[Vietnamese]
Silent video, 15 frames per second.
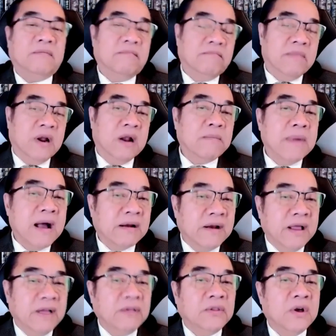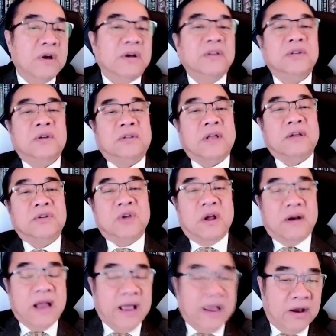mà nó mang đến từ cái sự tăng
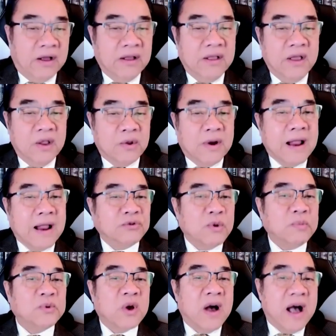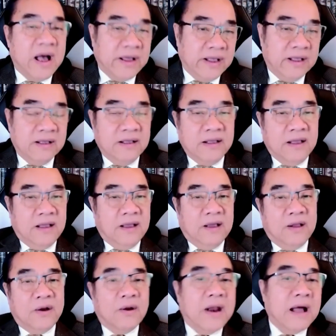trưởng này đó nó đang giúp cho ai
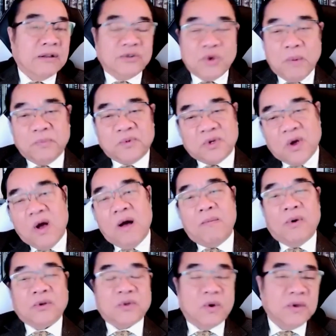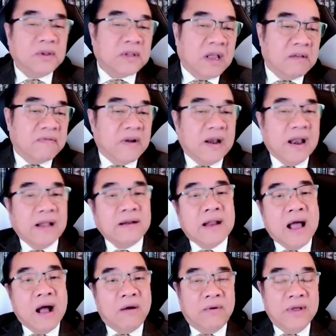nó đang giúp cho một số những thành phần lãnh
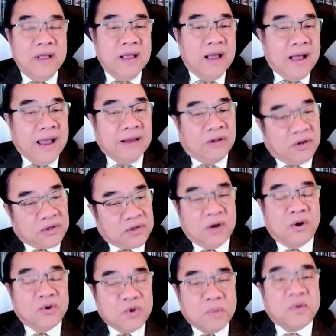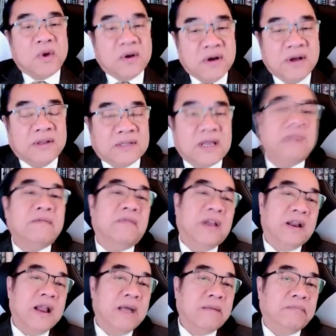đạo hay thực sự nó giúp cho người dân
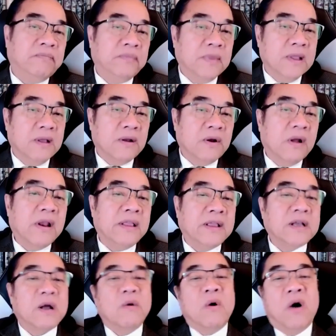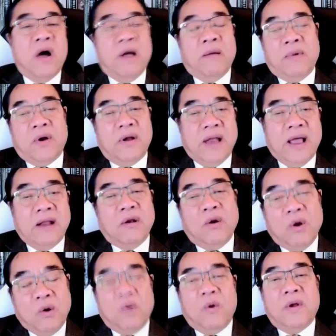Việt Nam đó là những câu hỏi mà có lẽ nó
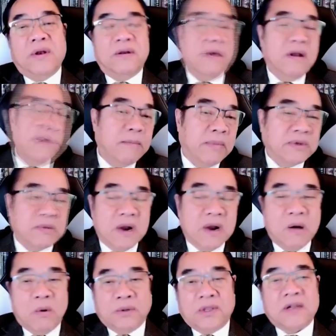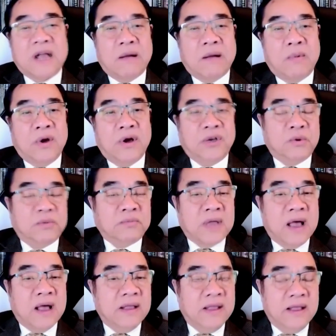luôn luôn nằm ở trong đầu của tất cả mọi người chúng
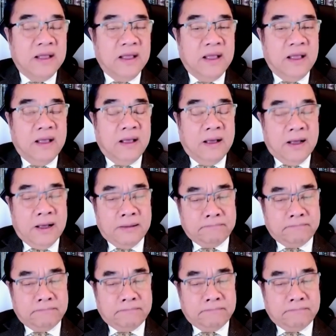ta à,